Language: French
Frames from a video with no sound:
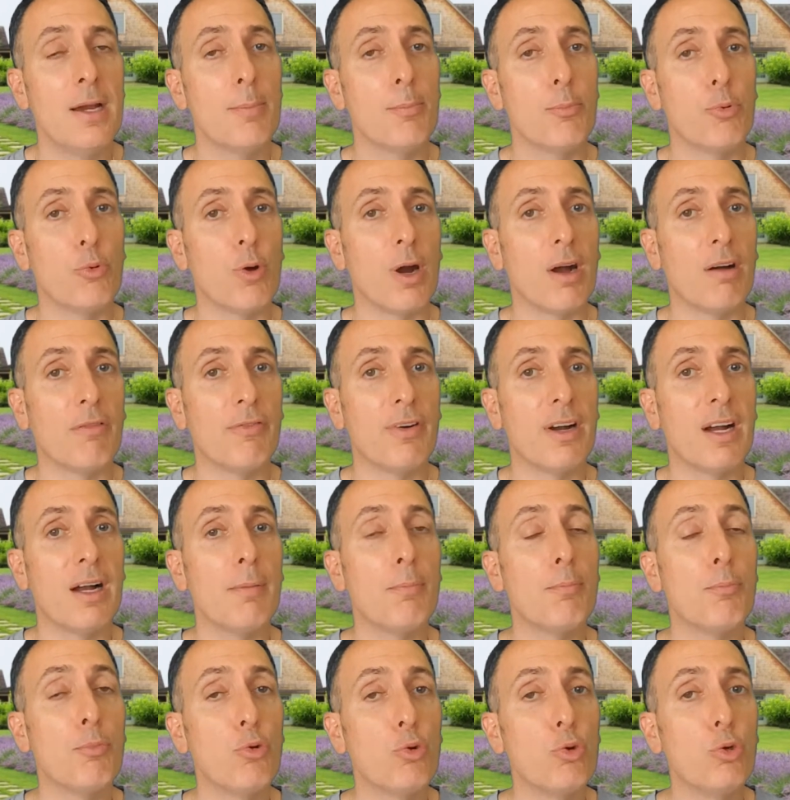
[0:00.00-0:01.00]
pour
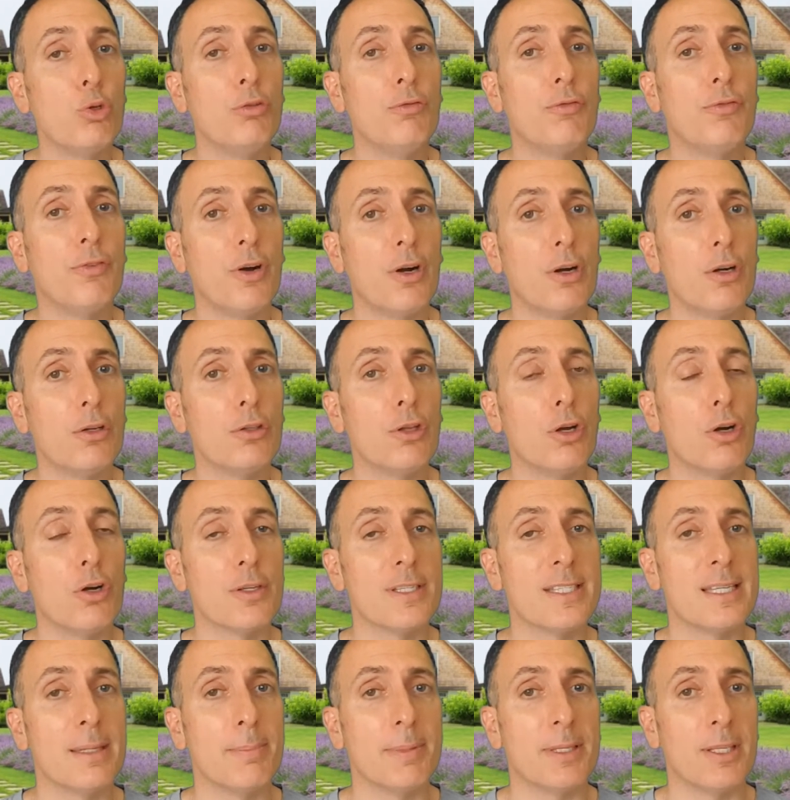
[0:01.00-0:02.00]
avoir beaucoup de ventes en
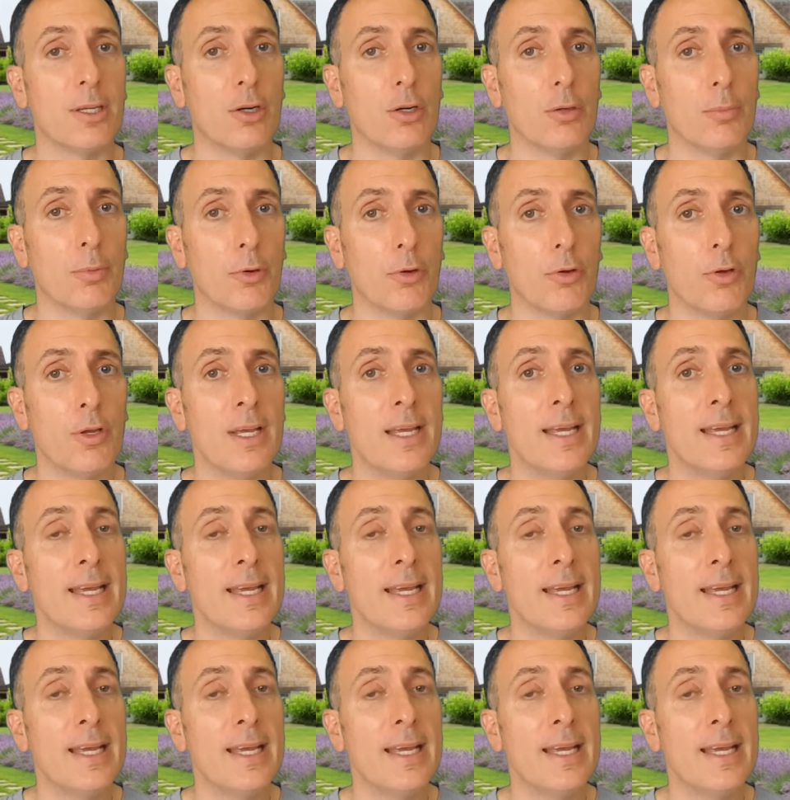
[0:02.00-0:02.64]
septembre.